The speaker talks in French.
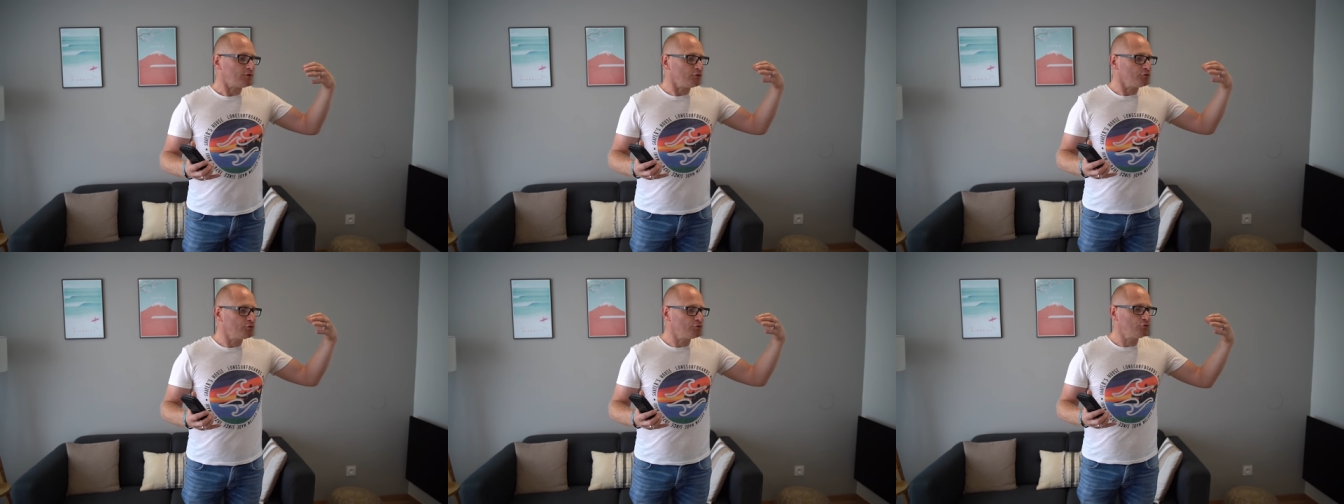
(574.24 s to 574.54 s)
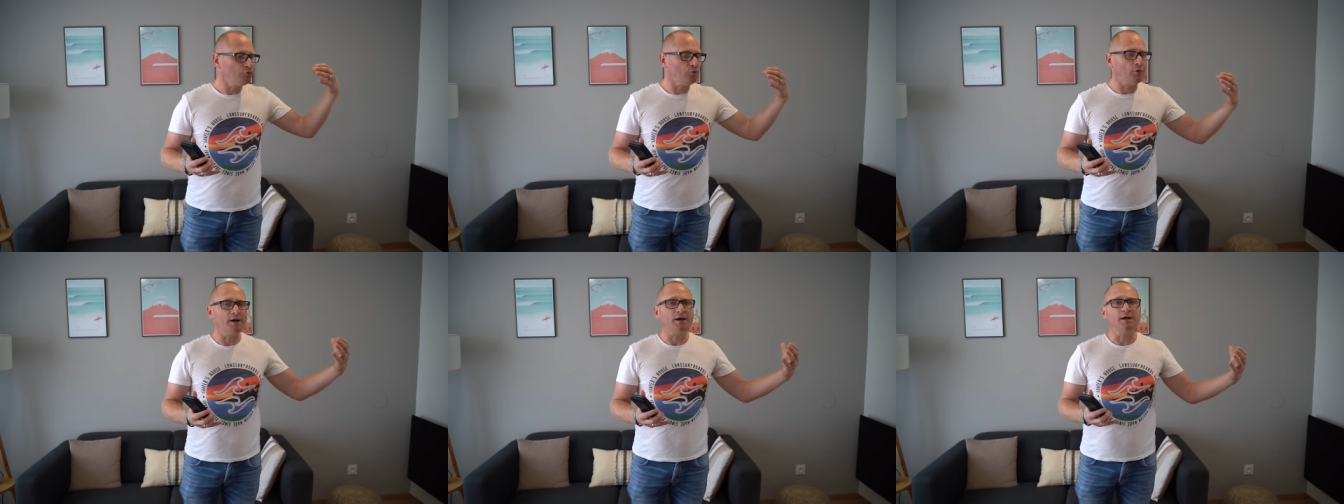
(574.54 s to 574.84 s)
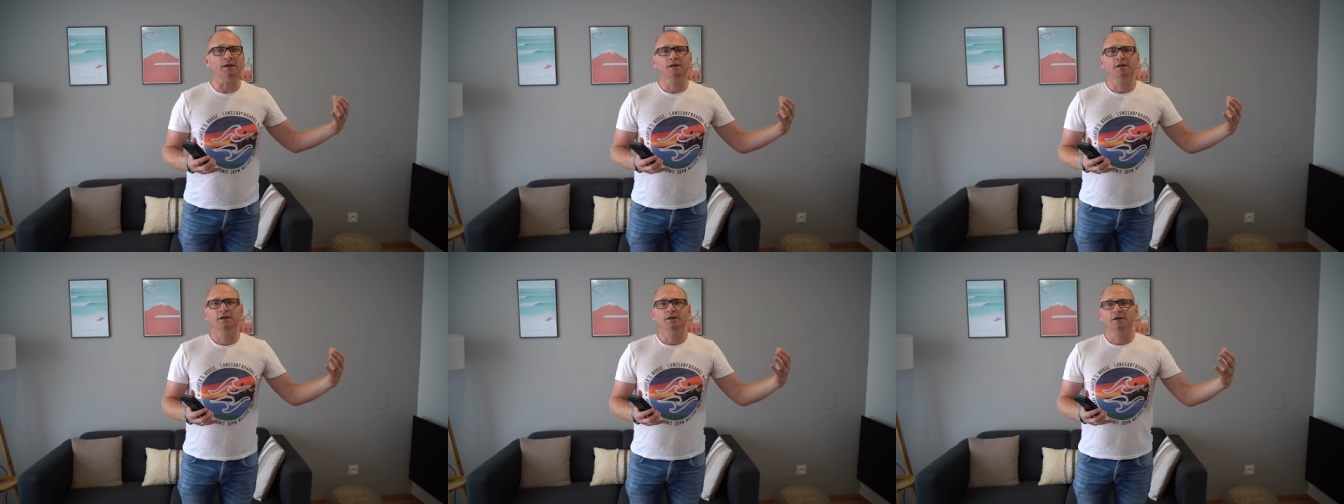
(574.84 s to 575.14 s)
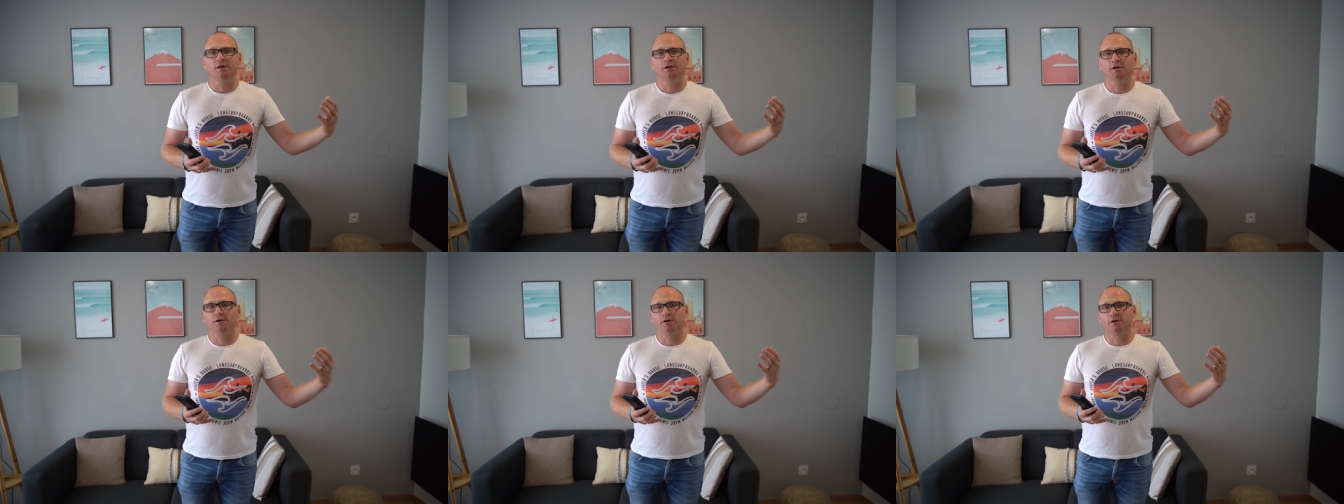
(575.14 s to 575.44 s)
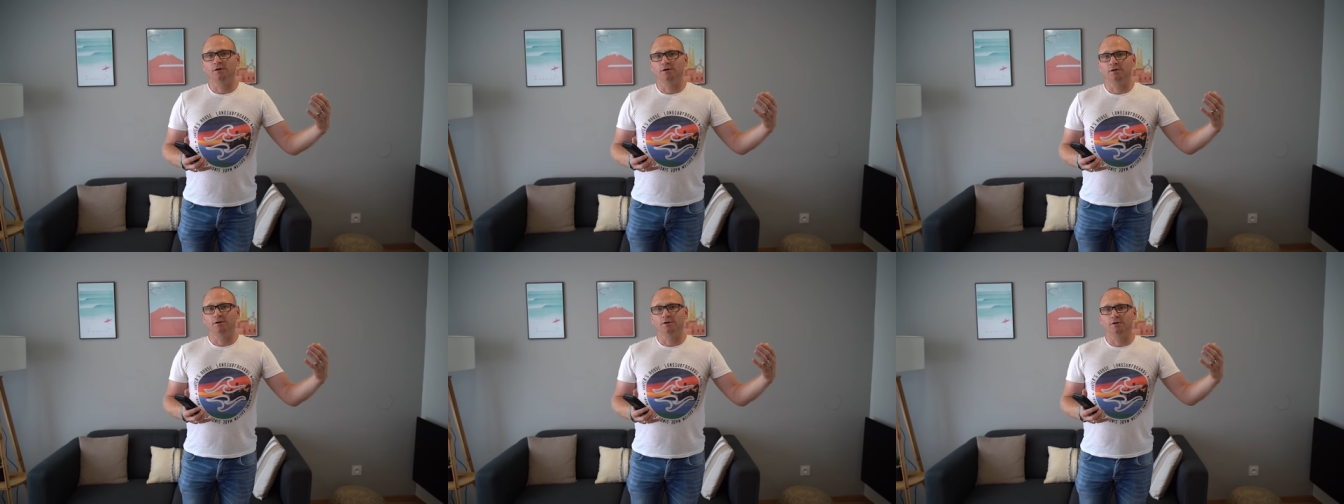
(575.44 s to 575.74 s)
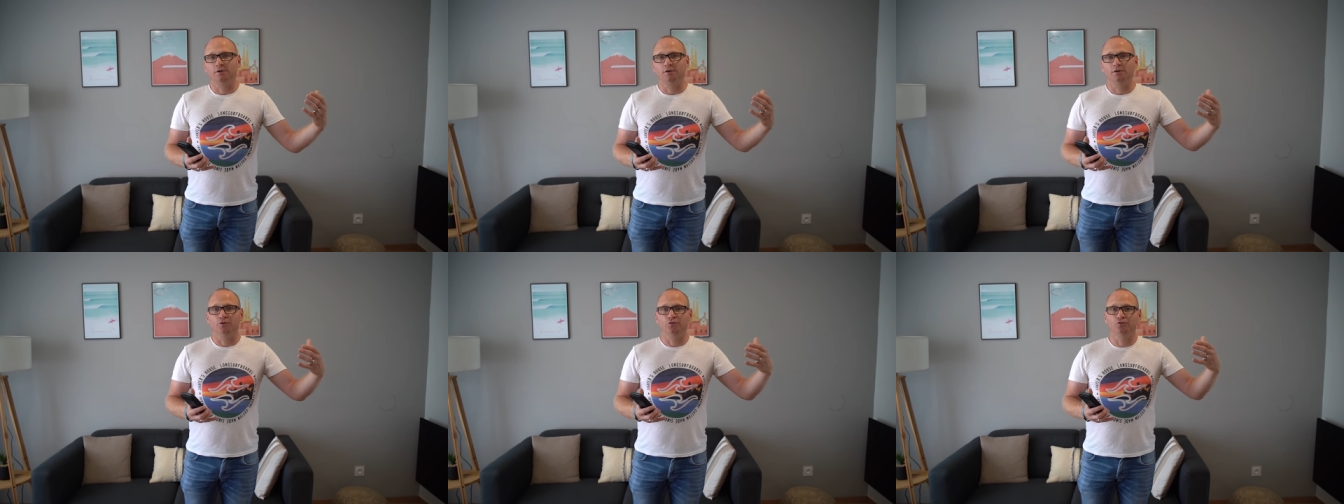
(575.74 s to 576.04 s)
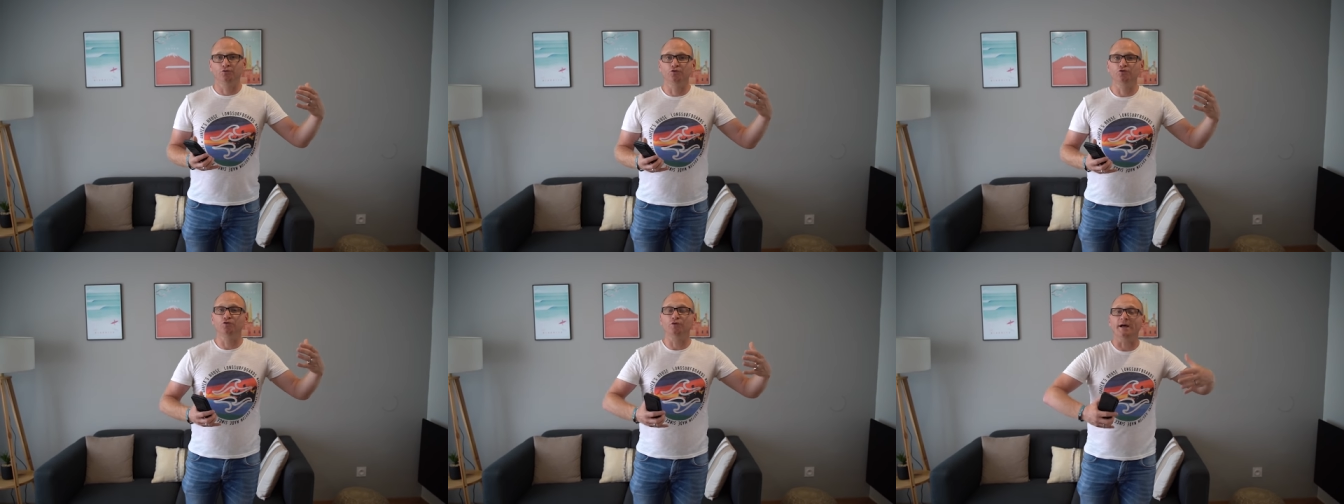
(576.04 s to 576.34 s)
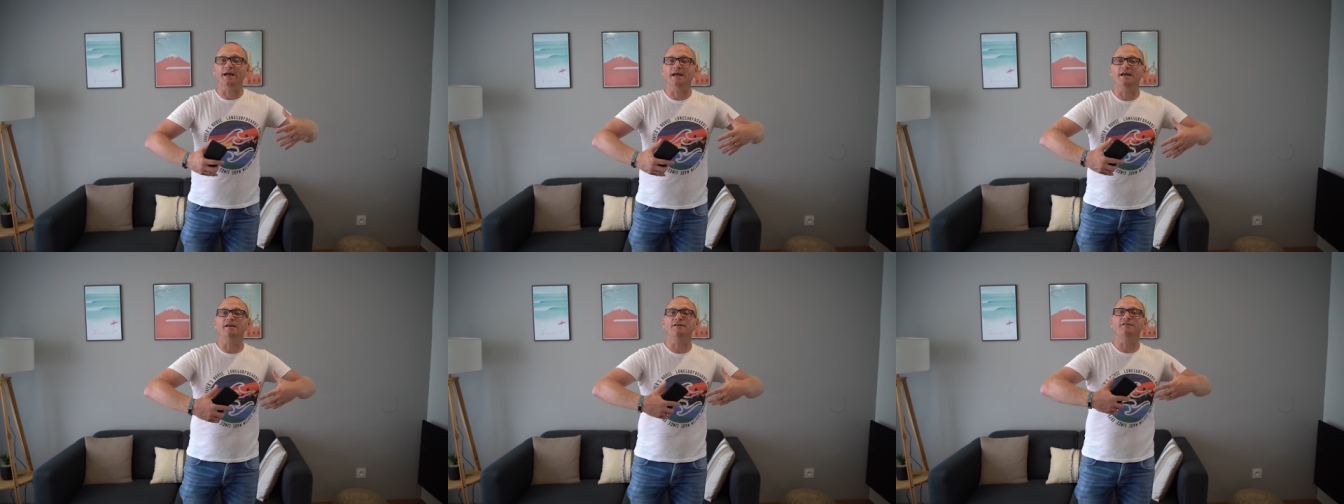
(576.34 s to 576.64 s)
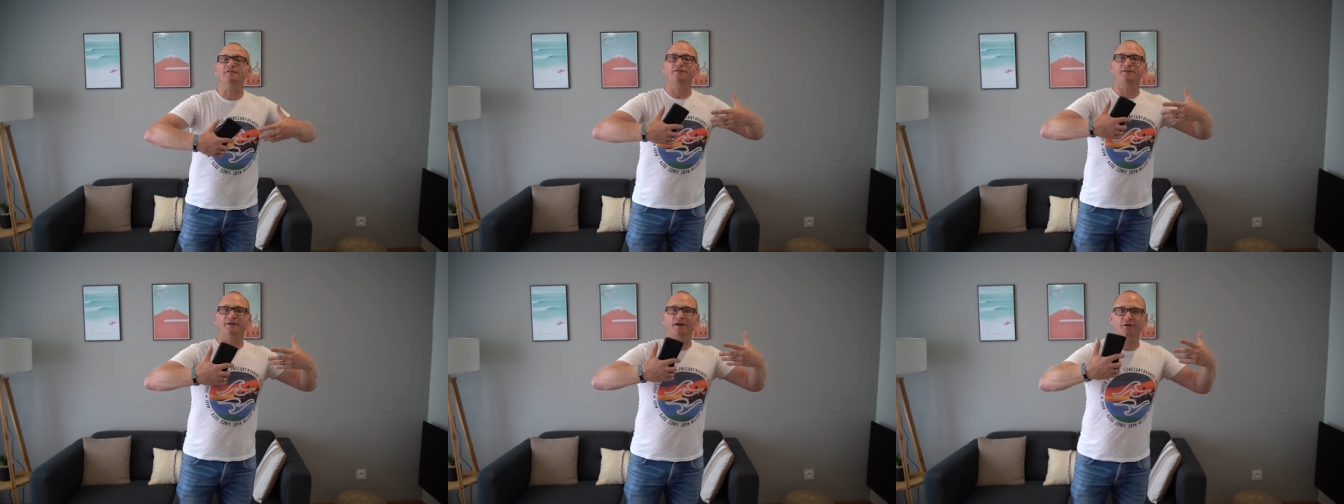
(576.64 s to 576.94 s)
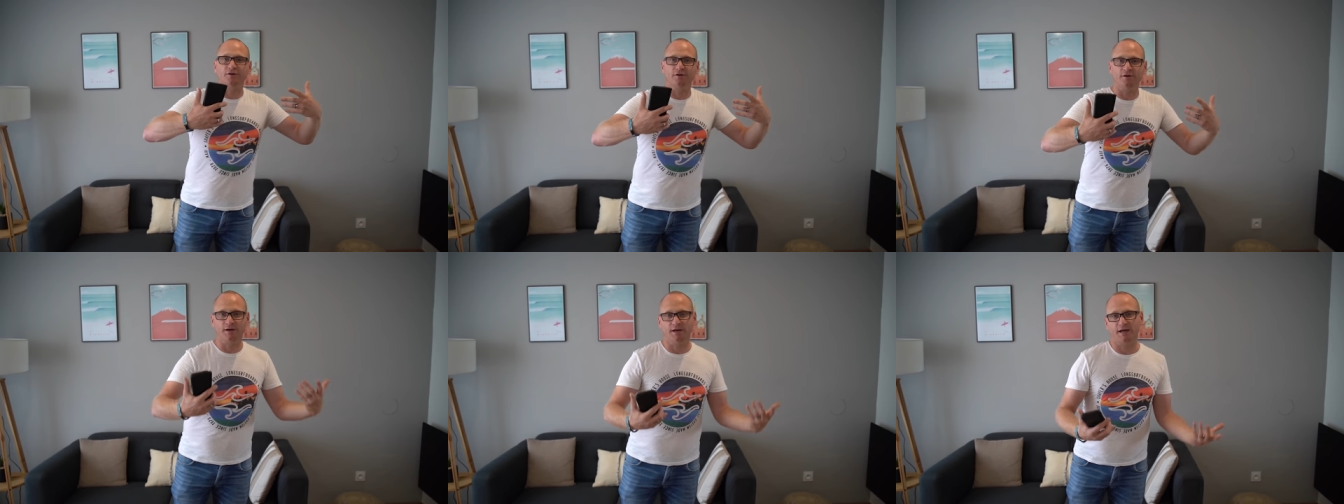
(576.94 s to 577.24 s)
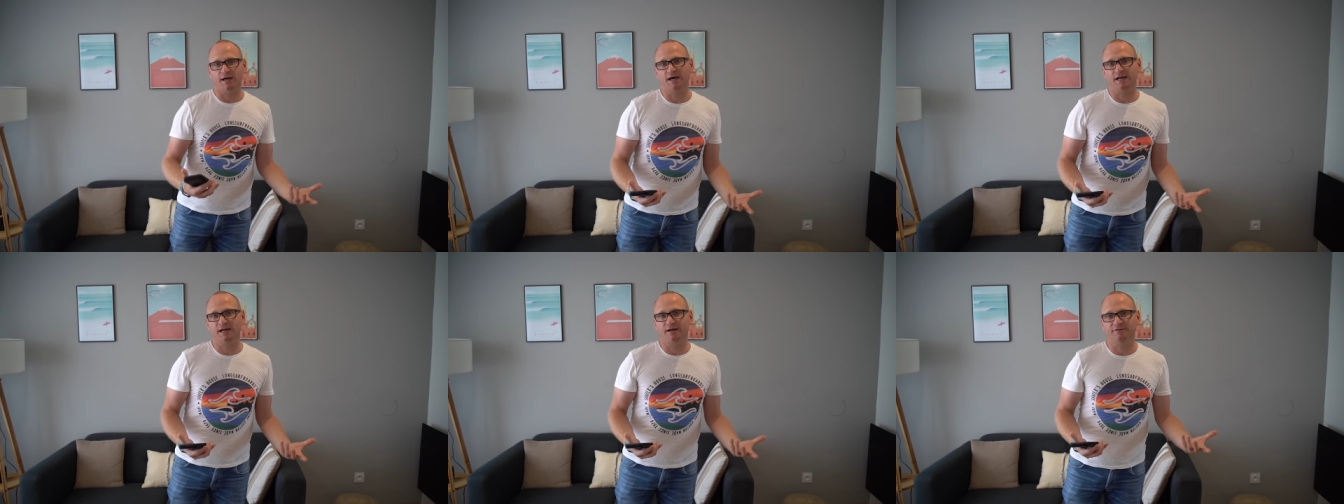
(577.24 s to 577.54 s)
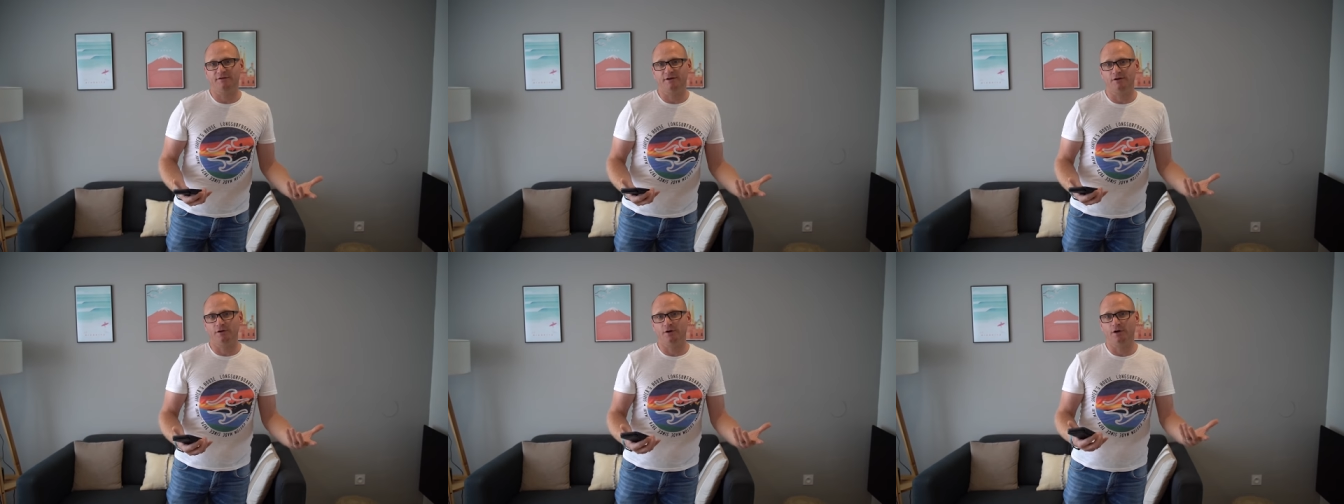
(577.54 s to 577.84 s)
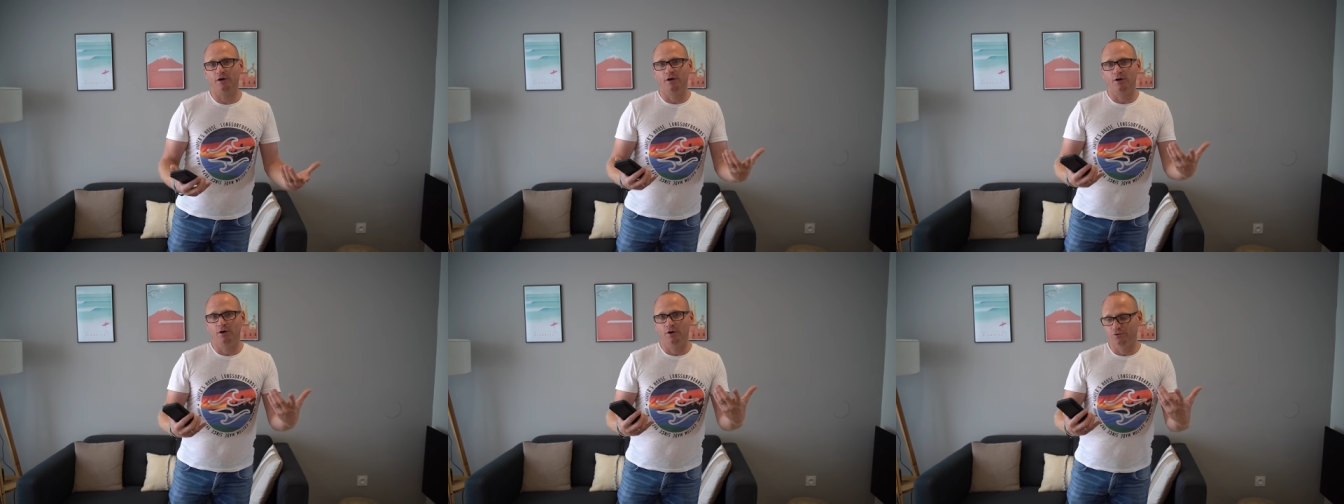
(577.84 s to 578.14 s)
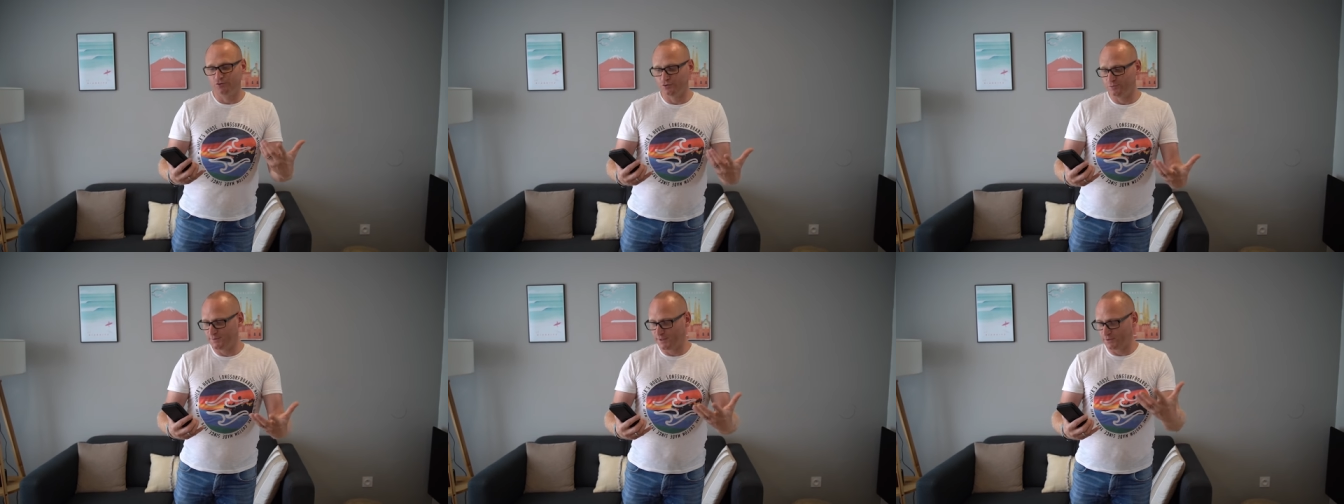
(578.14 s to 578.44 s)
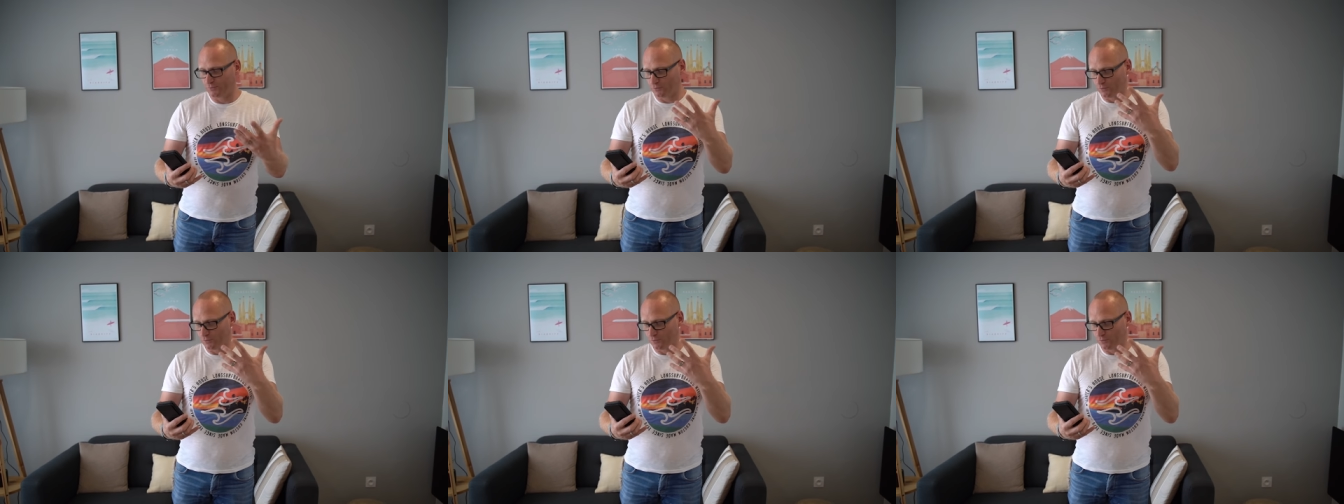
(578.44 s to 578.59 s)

soit euh, toujours inférieur à la valeur du bien.